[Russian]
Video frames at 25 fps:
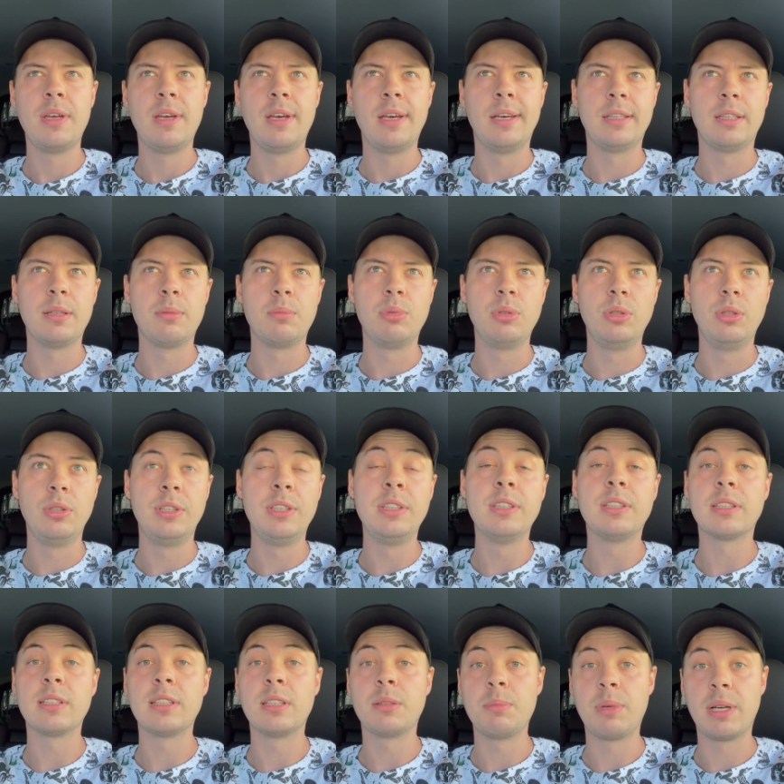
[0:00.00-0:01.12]
это был
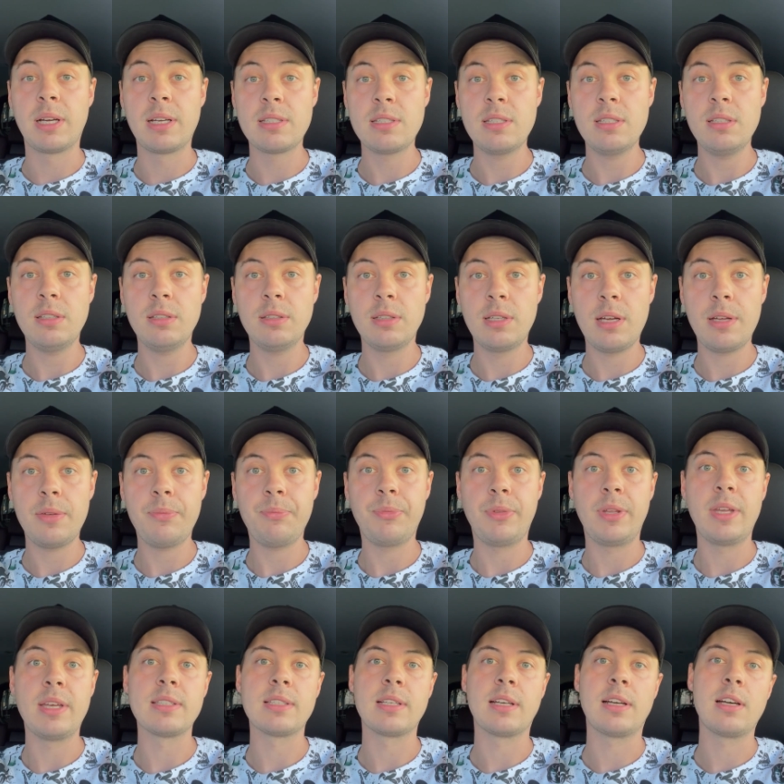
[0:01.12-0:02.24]
интернет-магазины, да,
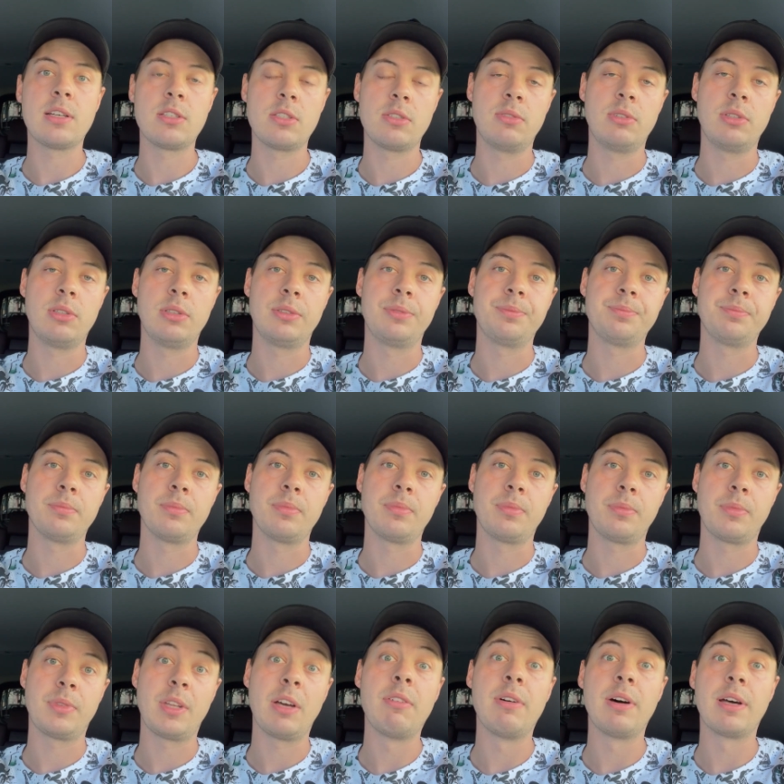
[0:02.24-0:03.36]
я заказывал м,
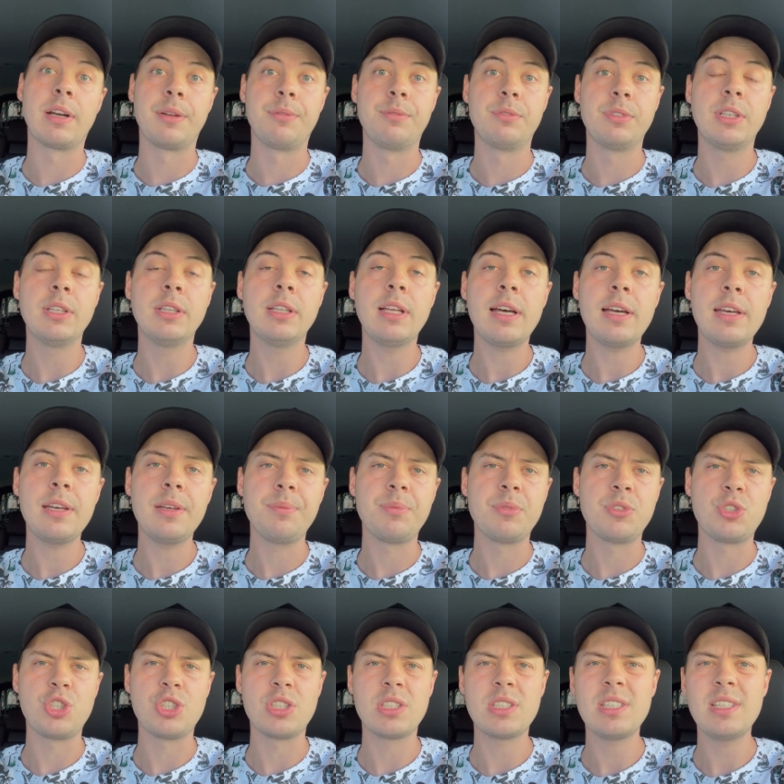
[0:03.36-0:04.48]
товары в Китае,
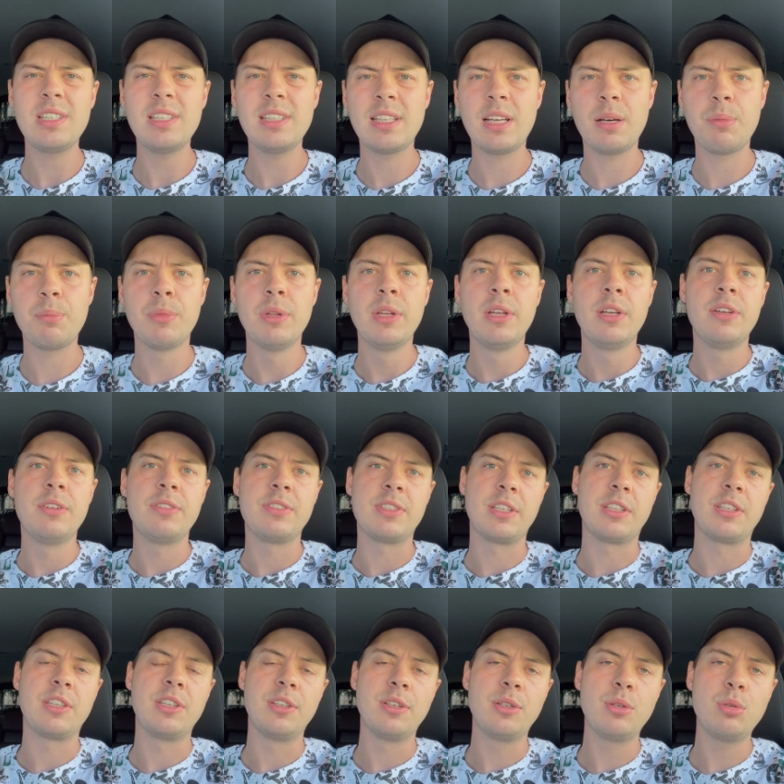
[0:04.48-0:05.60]
часы там,
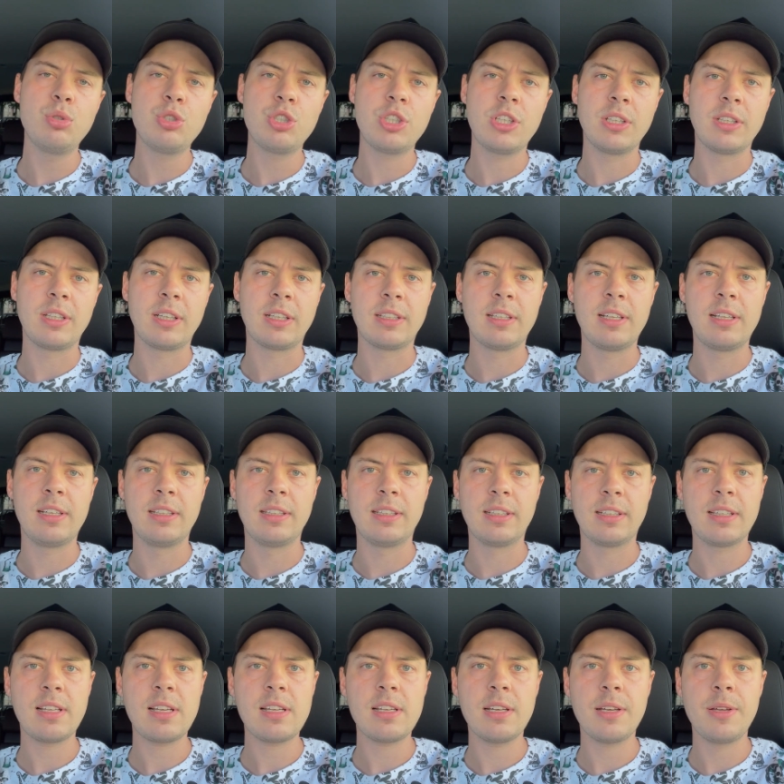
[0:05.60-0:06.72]
всякие игрушки и так далее, и так
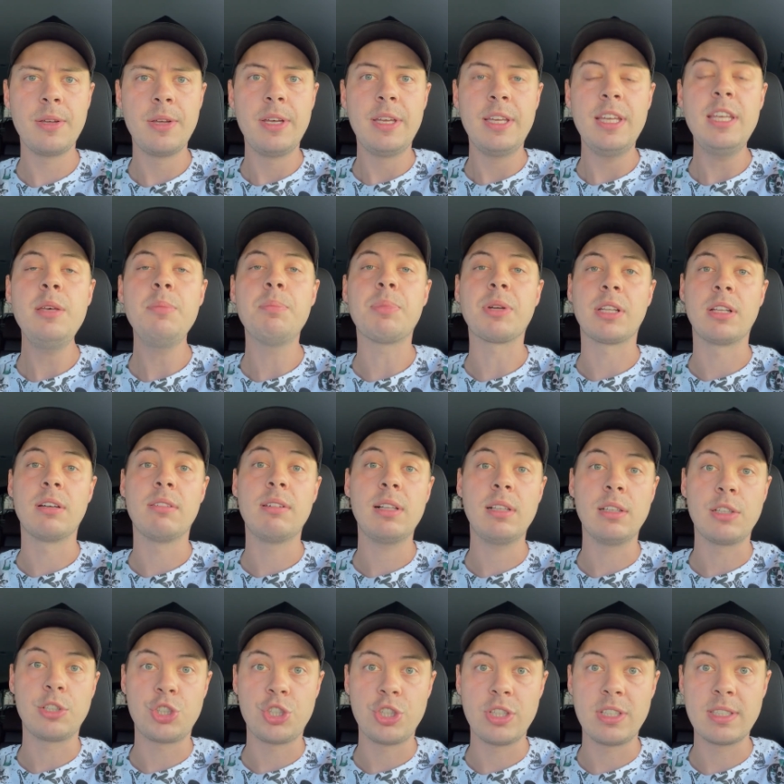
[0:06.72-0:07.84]
далее. И продавал
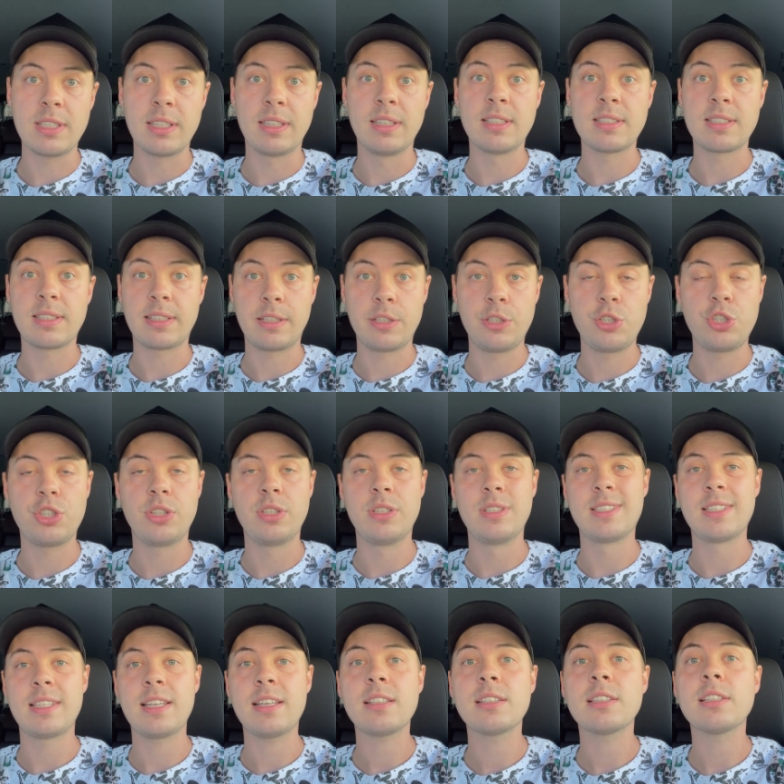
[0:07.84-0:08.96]
их через одностраничные
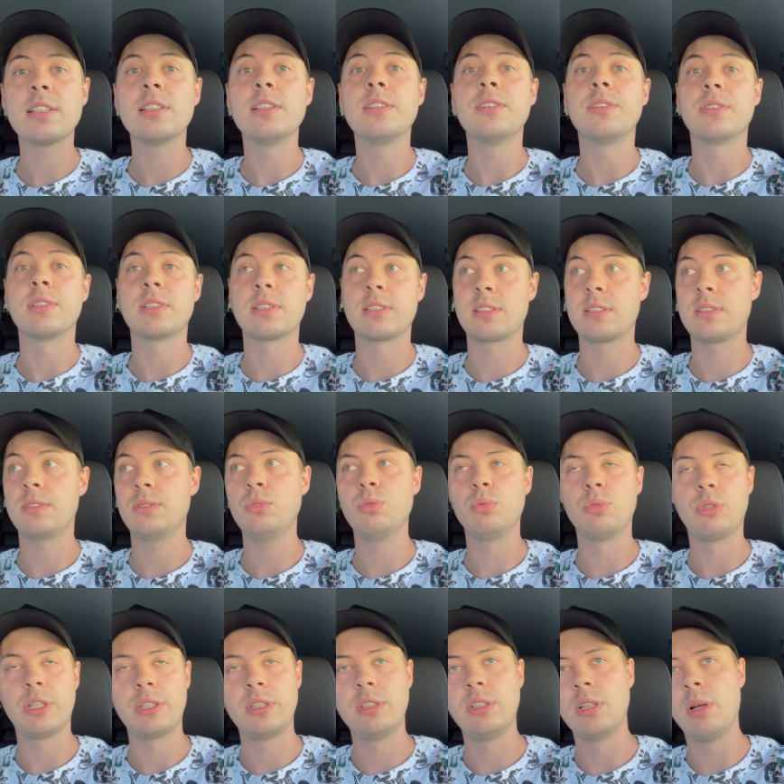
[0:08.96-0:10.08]
сайты, раз, ну,
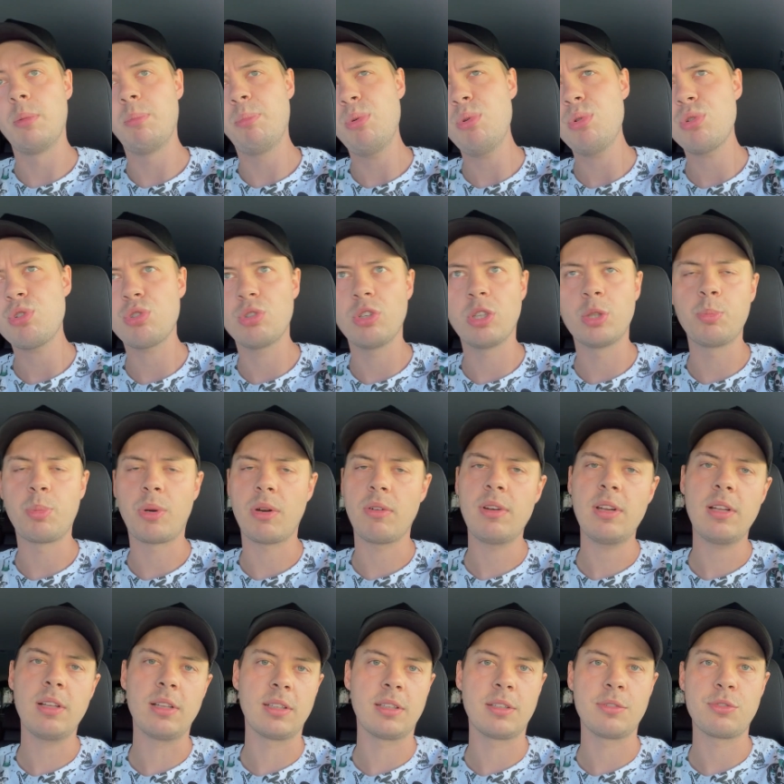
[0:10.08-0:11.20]
ходил на почту,
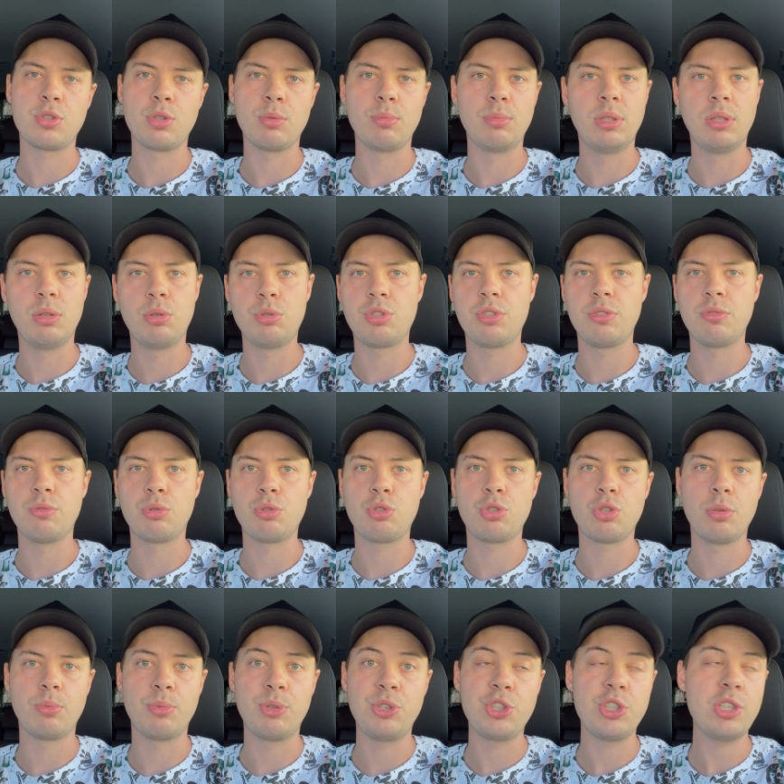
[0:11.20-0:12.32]
отправлял, это все было очень в
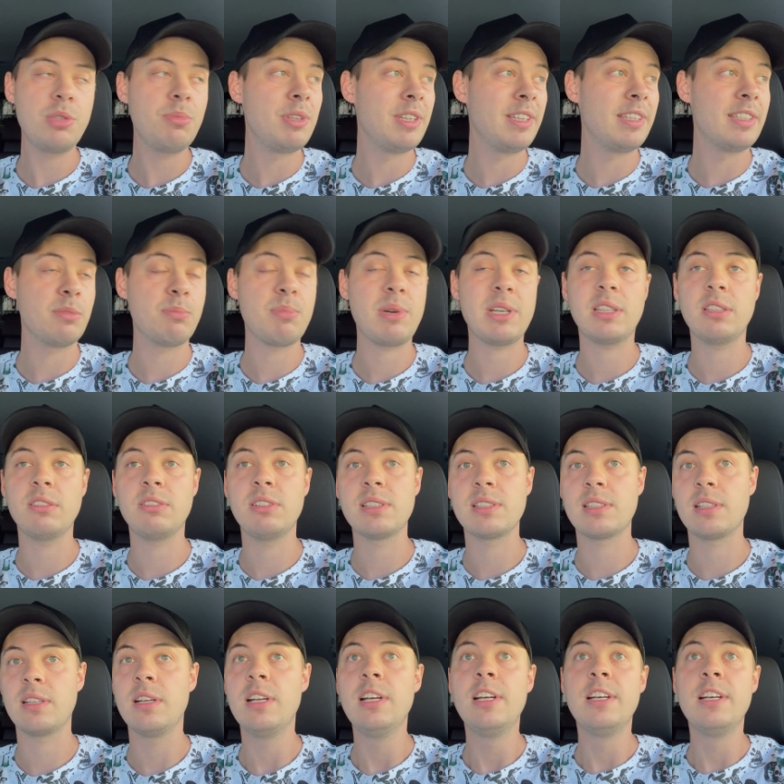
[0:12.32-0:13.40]
ручном режиме, изматывался